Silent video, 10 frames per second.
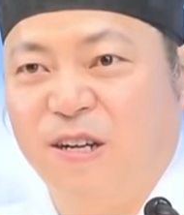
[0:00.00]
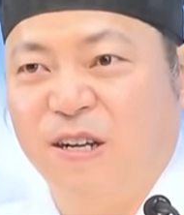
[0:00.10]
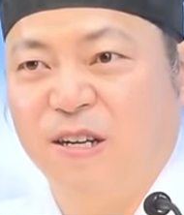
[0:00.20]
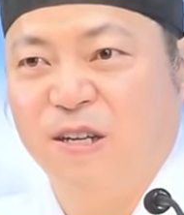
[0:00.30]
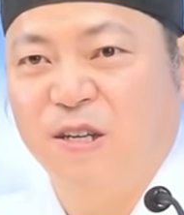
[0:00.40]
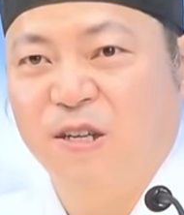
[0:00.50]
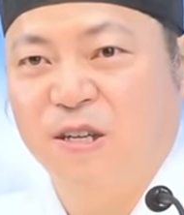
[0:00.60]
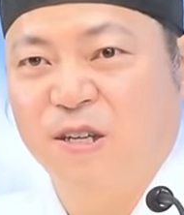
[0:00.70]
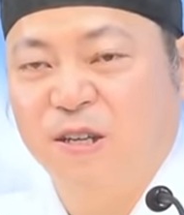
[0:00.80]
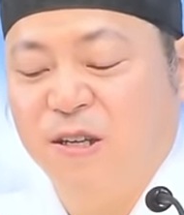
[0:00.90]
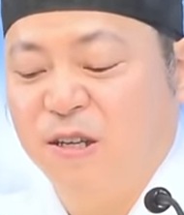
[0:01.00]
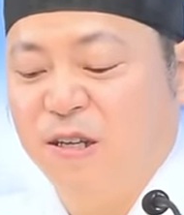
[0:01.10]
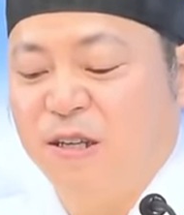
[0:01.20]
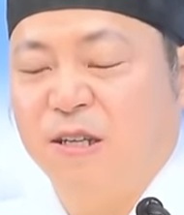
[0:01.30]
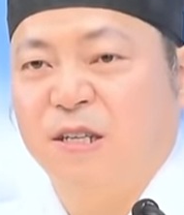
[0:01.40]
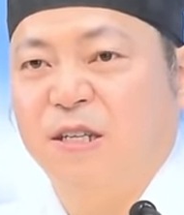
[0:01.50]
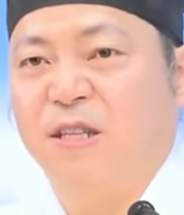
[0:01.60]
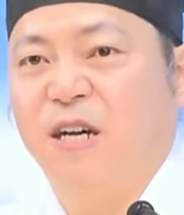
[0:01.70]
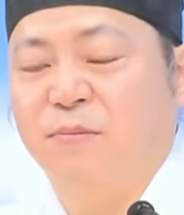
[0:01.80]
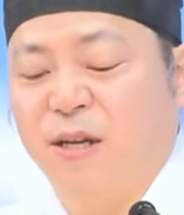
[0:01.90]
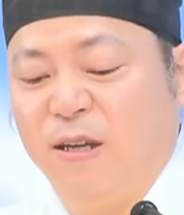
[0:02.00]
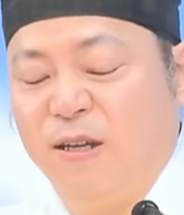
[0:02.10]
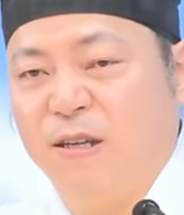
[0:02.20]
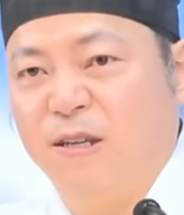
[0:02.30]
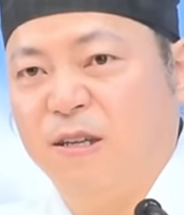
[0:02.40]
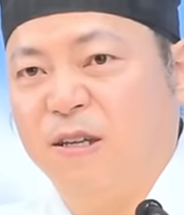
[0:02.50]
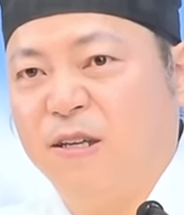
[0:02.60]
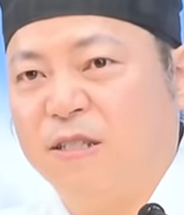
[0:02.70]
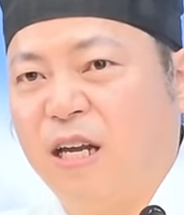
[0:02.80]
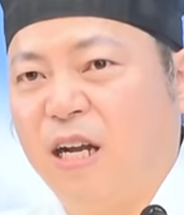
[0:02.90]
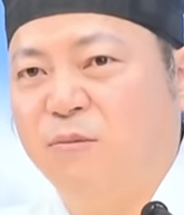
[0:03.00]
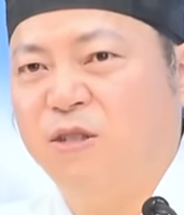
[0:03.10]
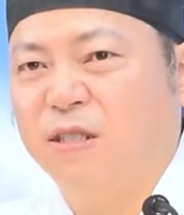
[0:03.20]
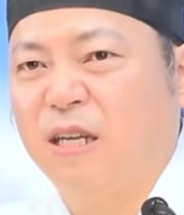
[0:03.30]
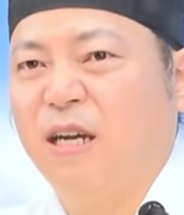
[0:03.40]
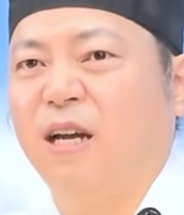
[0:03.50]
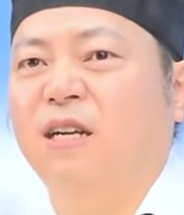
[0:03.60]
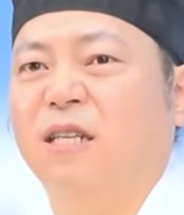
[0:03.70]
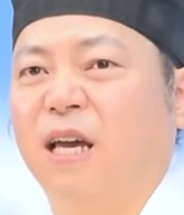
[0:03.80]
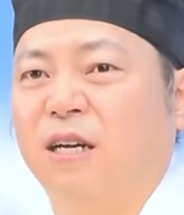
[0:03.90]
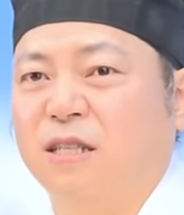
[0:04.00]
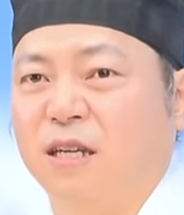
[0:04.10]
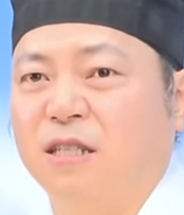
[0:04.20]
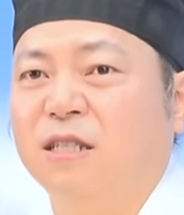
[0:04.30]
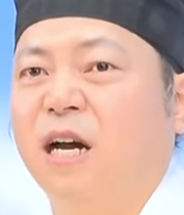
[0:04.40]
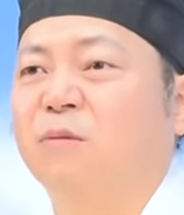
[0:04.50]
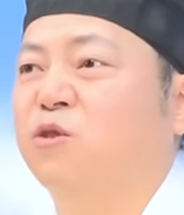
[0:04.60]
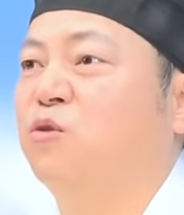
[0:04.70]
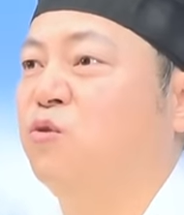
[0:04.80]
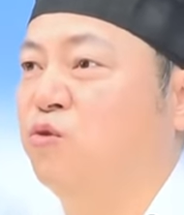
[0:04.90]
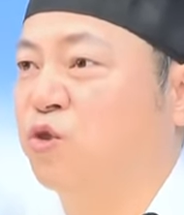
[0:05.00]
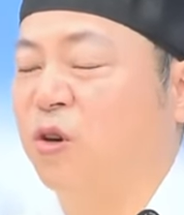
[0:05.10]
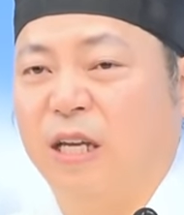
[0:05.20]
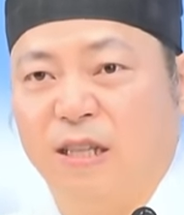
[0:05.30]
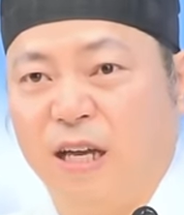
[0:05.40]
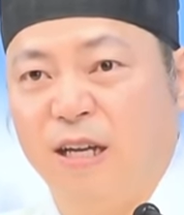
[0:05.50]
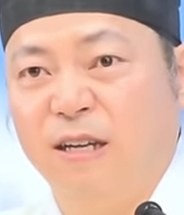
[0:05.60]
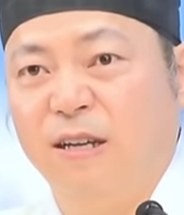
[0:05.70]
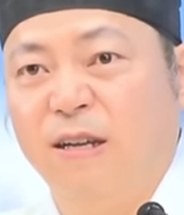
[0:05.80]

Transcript: 어. 그 다음에 사람을 잘 대하는 게 그 다음으로 우선한다.